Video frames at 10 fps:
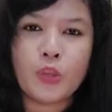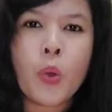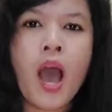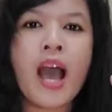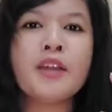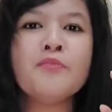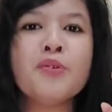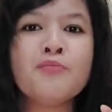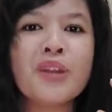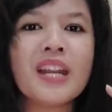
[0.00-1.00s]
Tuhan
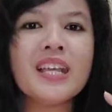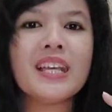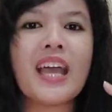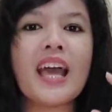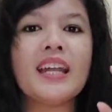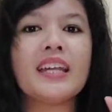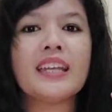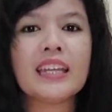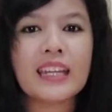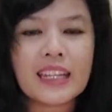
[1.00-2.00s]
memberikan
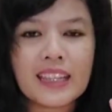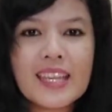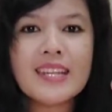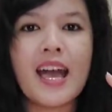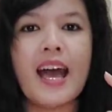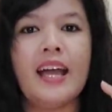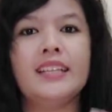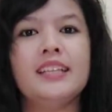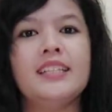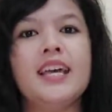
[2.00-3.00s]
tidak
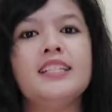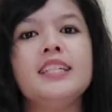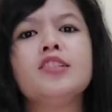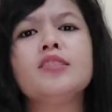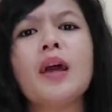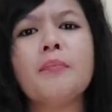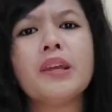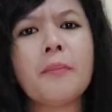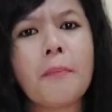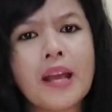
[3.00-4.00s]
hanya janji
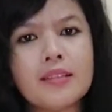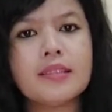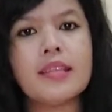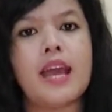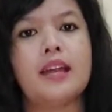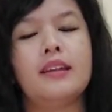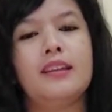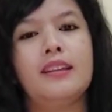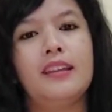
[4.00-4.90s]
tetapi kepastian